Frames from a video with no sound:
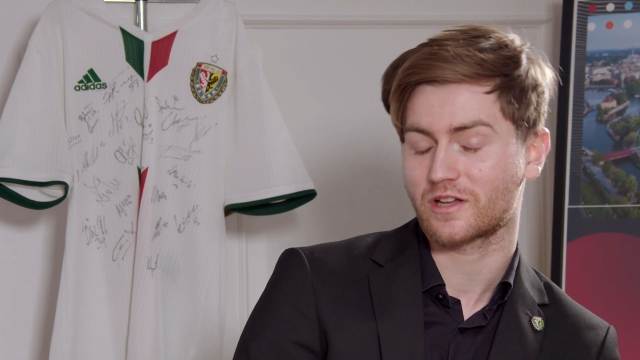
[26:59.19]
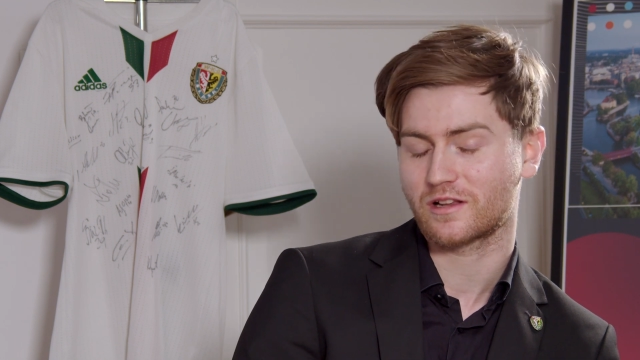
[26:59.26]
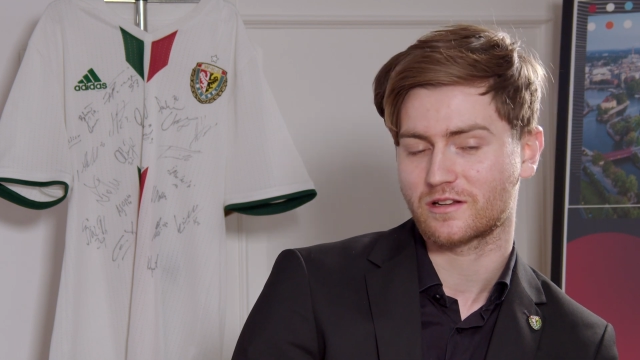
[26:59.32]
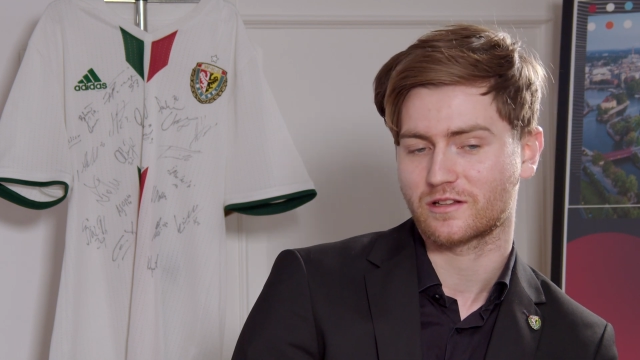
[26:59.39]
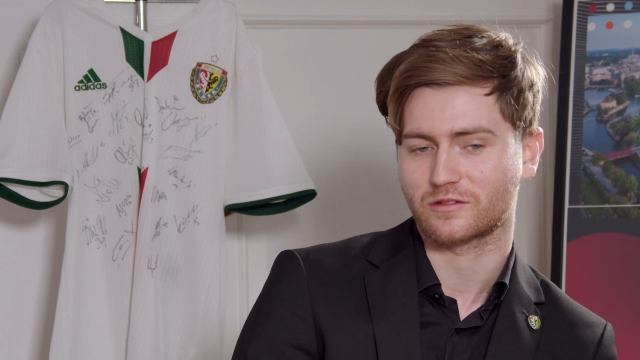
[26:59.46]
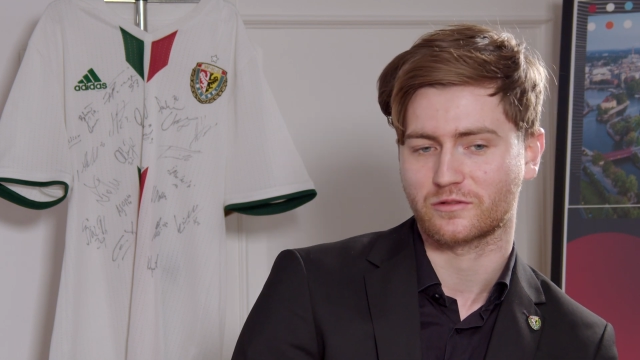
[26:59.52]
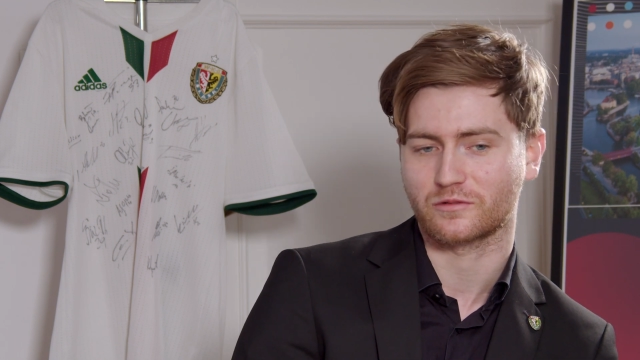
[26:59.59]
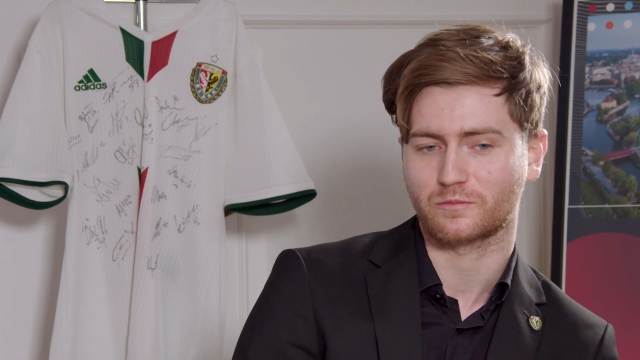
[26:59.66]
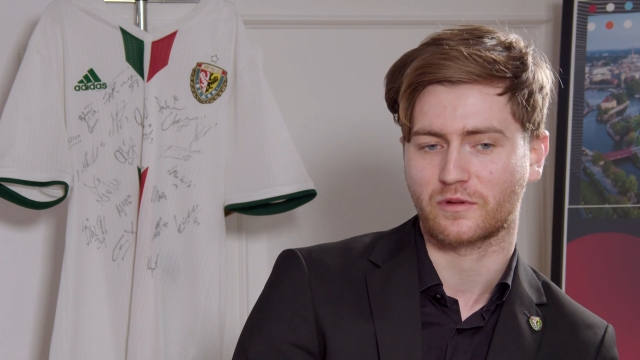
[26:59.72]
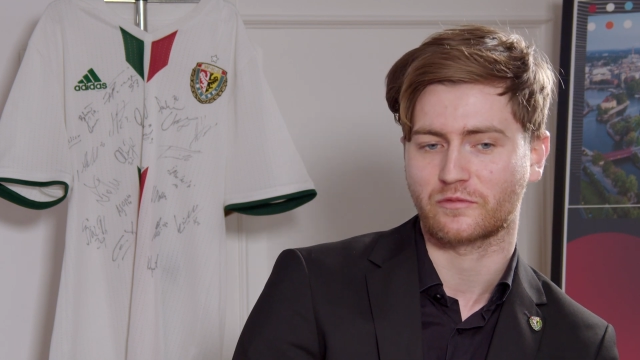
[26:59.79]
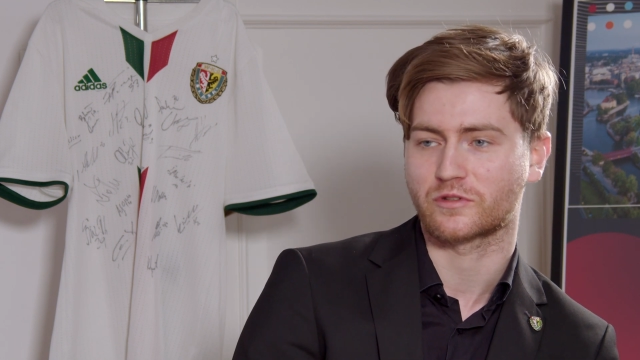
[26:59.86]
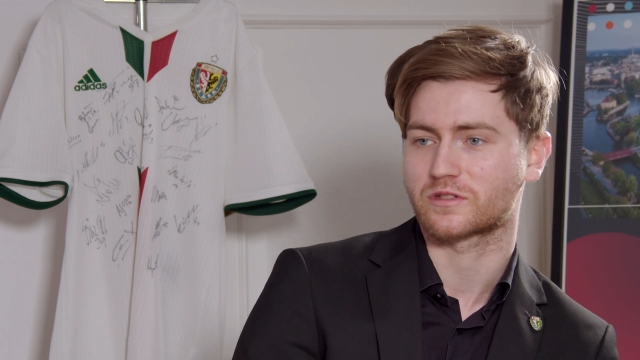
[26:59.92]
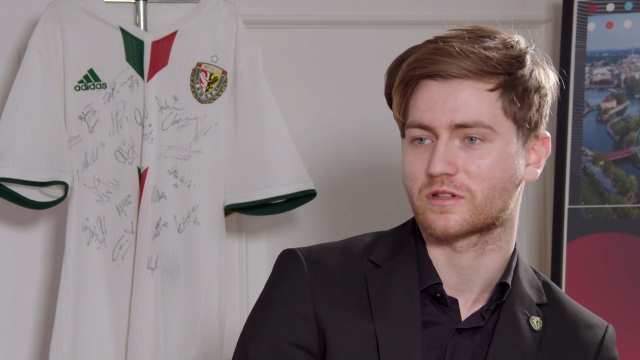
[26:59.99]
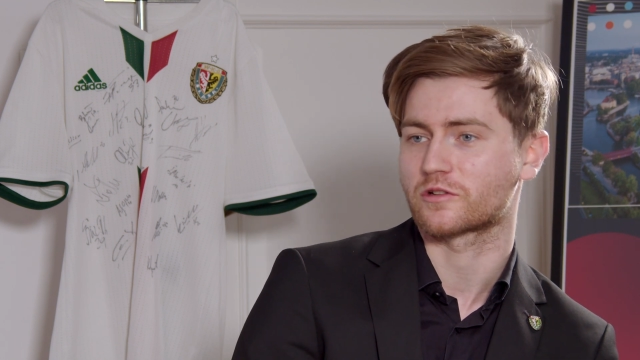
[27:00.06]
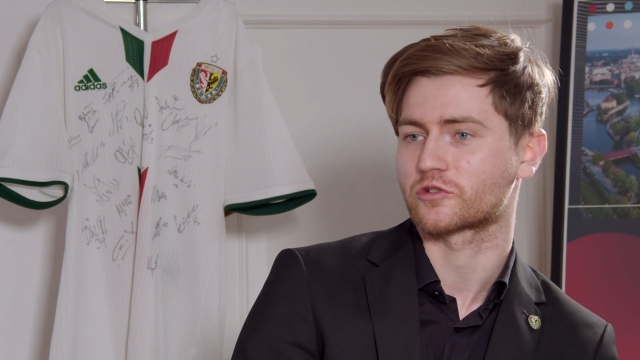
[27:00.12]
ale to
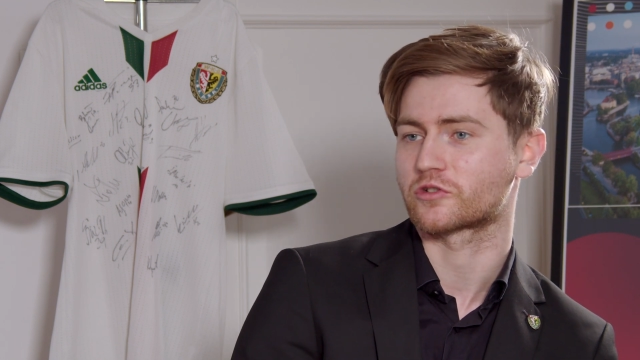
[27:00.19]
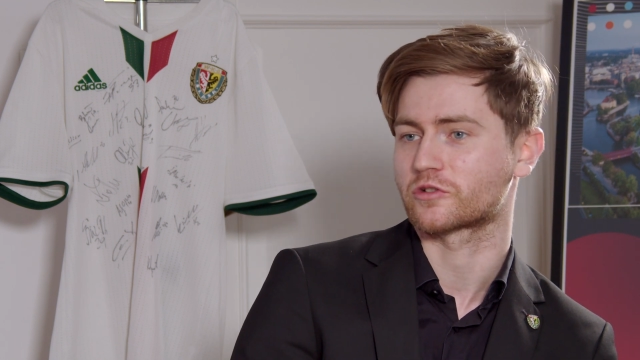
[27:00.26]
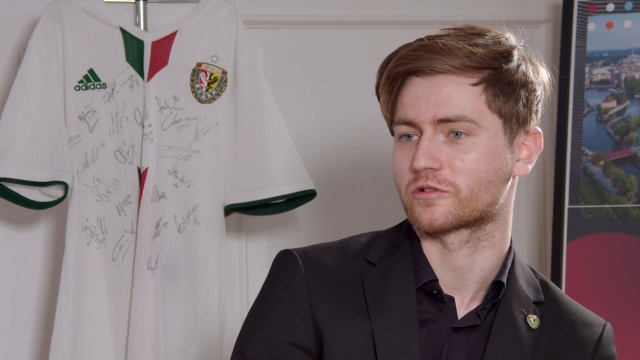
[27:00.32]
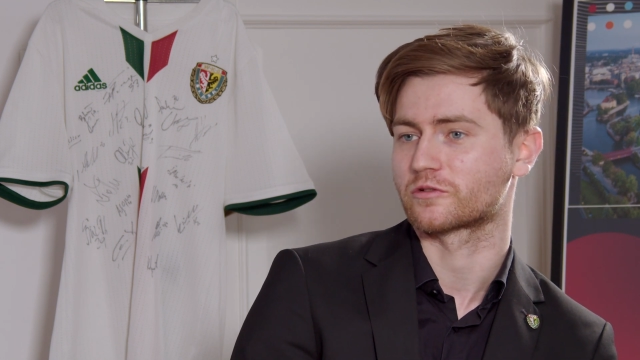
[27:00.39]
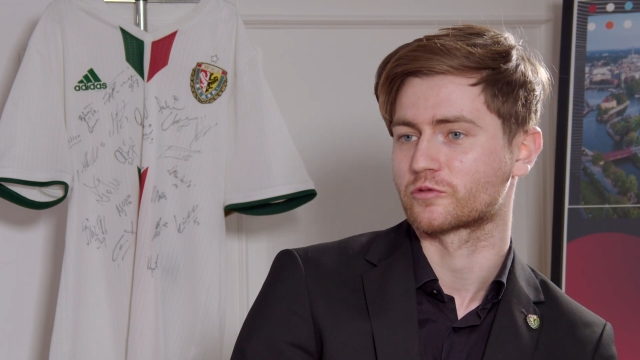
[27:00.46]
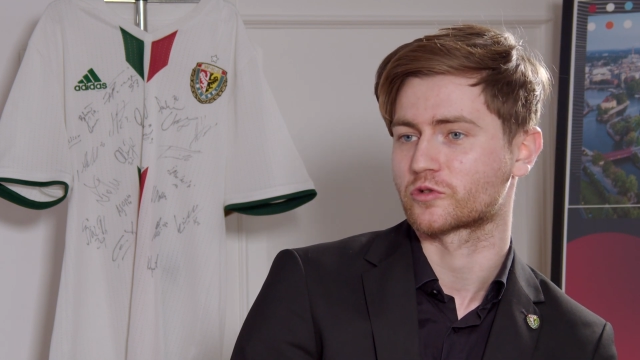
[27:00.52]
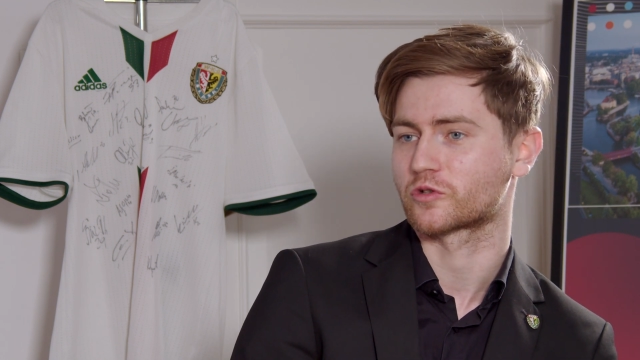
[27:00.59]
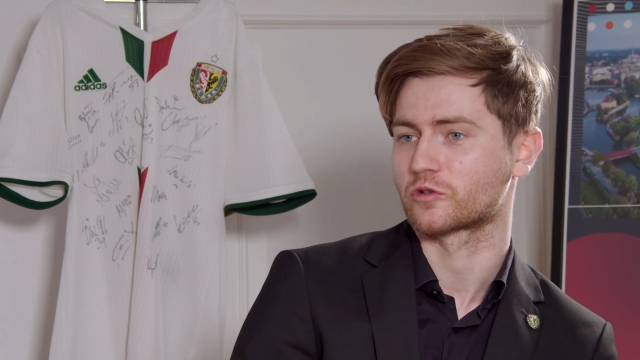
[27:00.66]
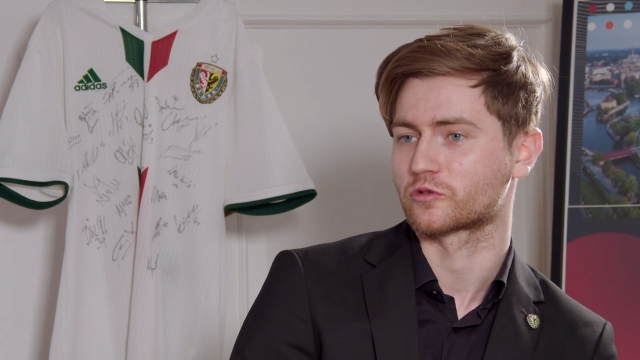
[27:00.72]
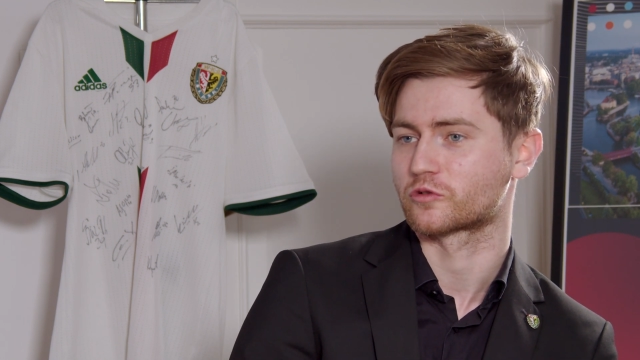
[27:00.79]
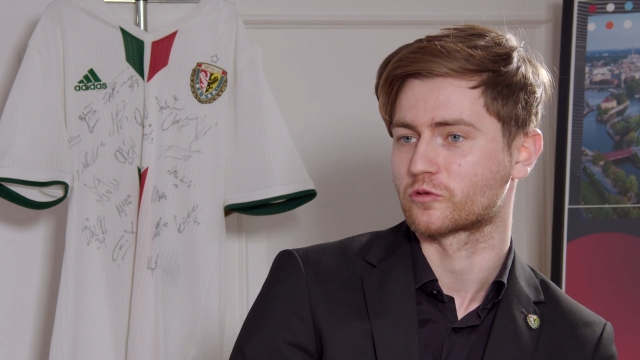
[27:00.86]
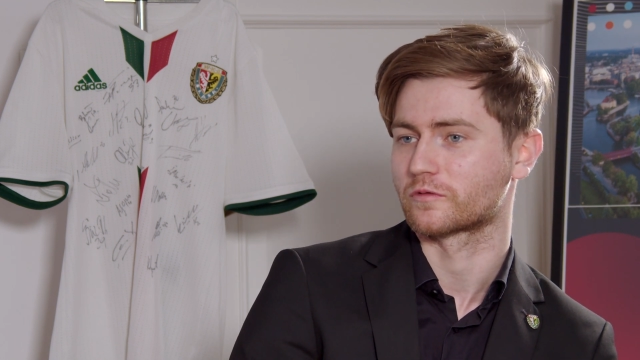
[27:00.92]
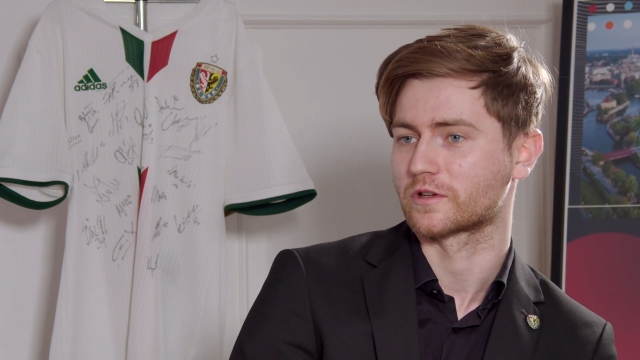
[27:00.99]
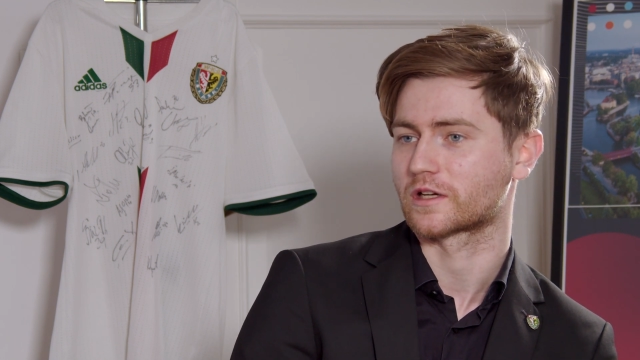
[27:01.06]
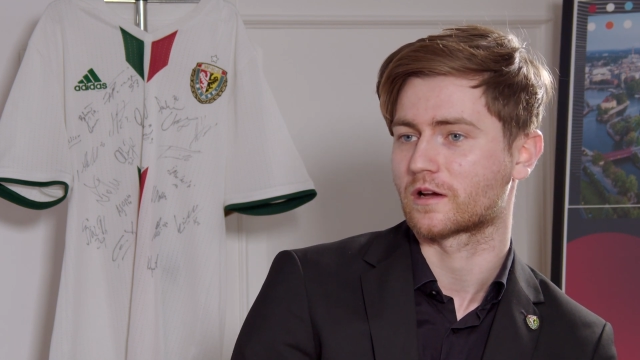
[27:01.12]
pewnie zależy już od
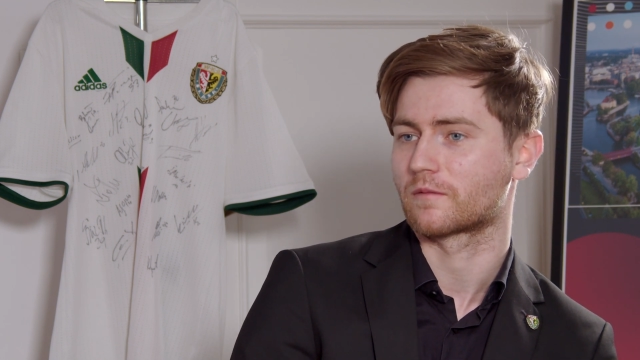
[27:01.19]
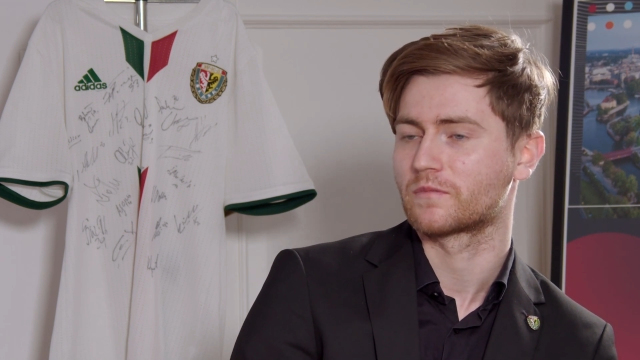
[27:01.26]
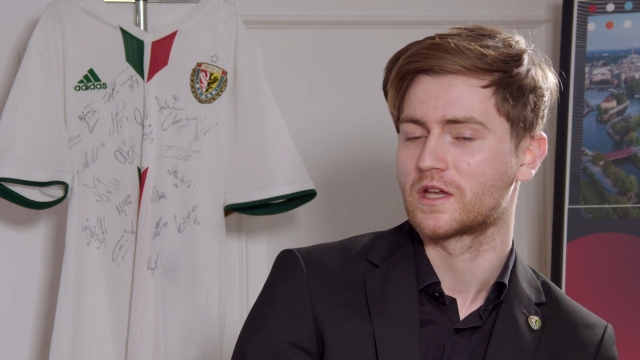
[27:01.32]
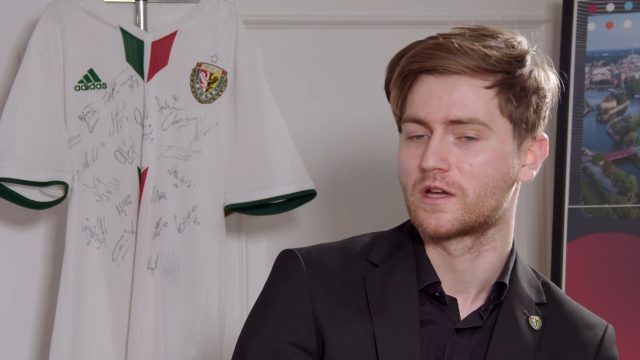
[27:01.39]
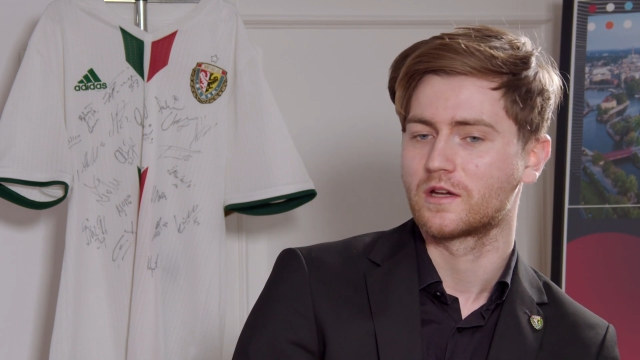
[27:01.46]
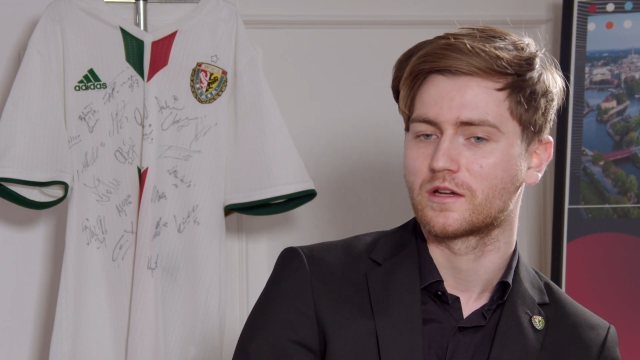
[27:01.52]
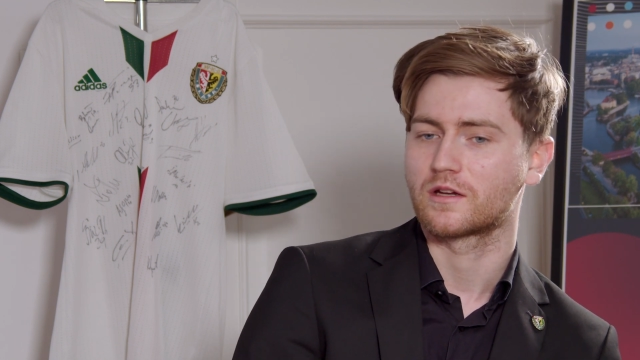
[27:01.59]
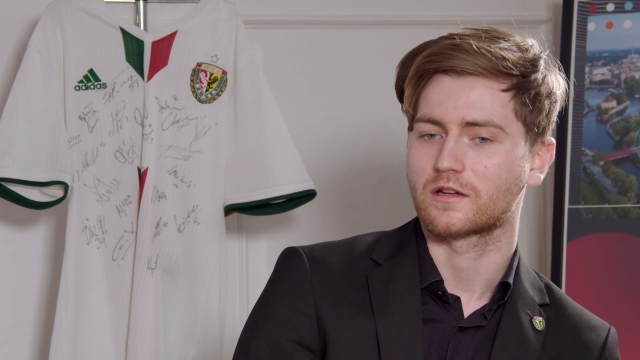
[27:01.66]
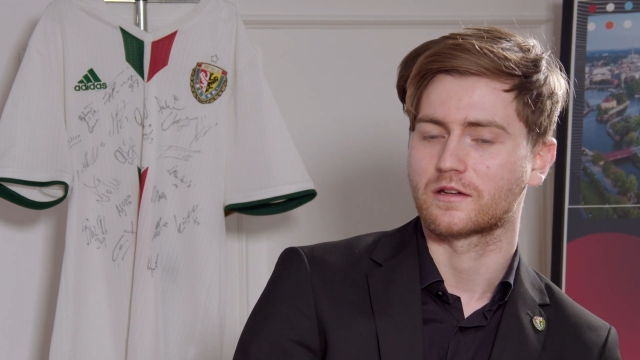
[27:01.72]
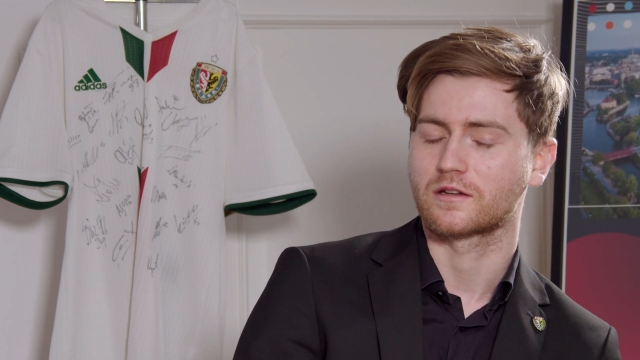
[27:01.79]
człowieka. Tak jest.